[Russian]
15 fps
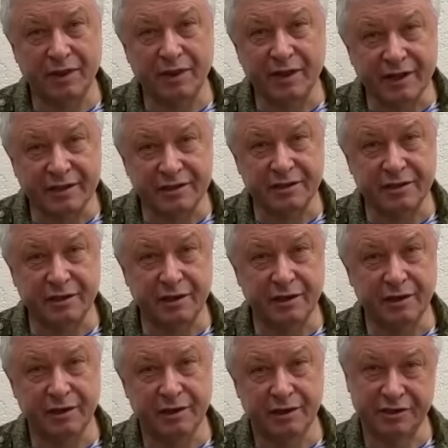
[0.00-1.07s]
видео, которые
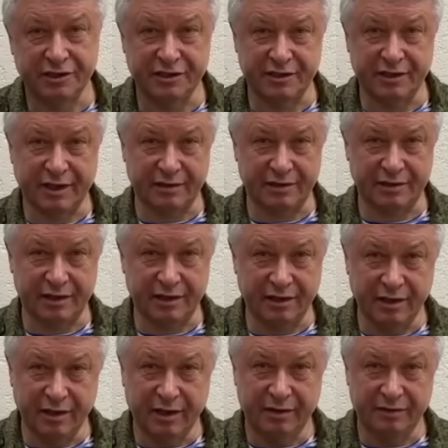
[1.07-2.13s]
куча разных
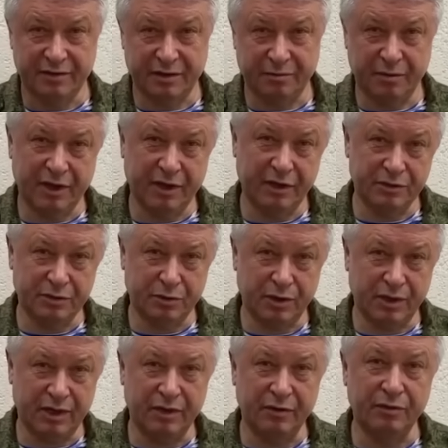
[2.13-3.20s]
вообще-то непубличных
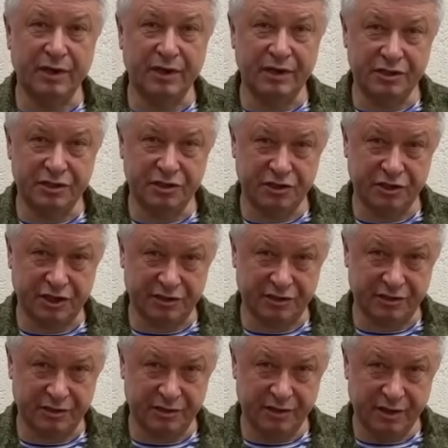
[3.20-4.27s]
генералов э, в ночи
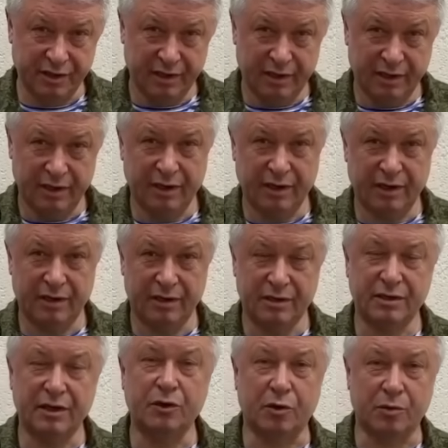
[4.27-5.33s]
записывали в каком-то кабинете, там,
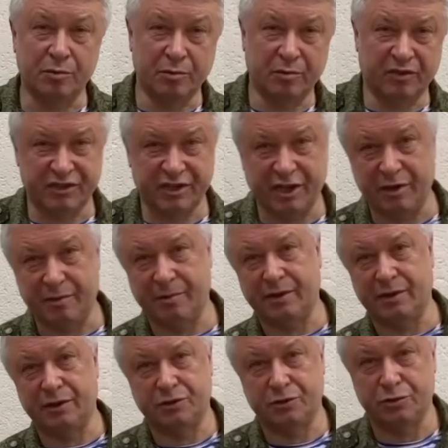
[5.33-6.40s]
на Лубянке или в
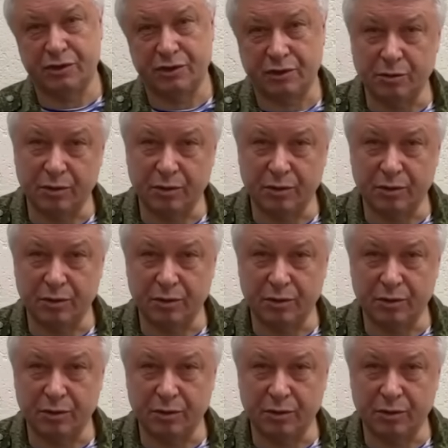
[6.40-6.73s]
другом важном